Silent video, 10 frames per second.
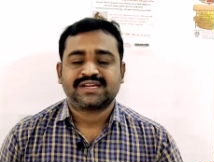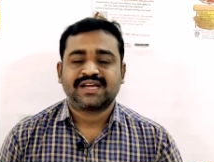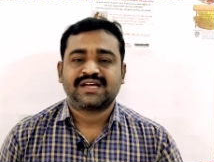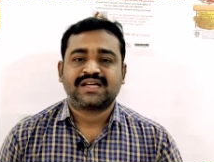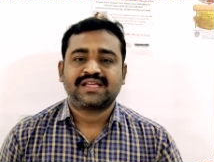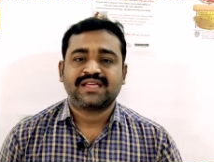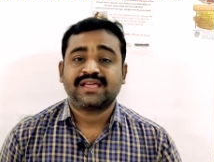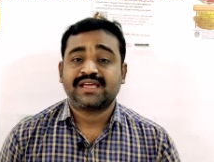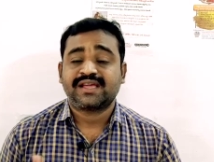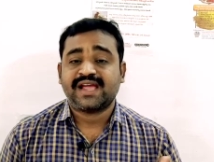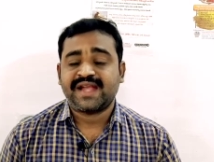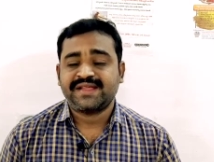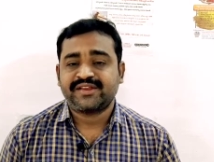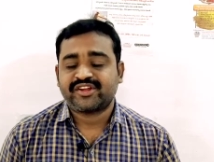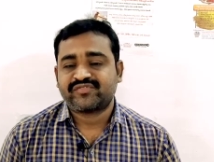ఇంకా ఏ
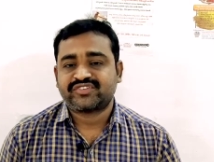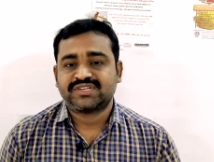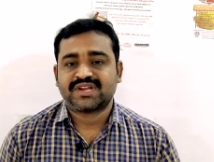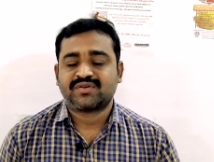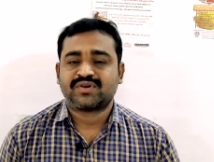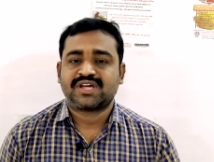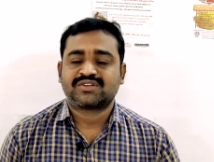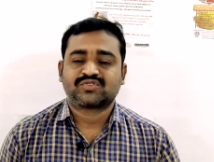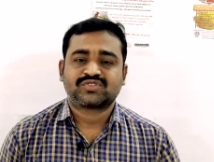కేటగిరీ ఆఫ్ చిల్డ్రన్ ఉంటారు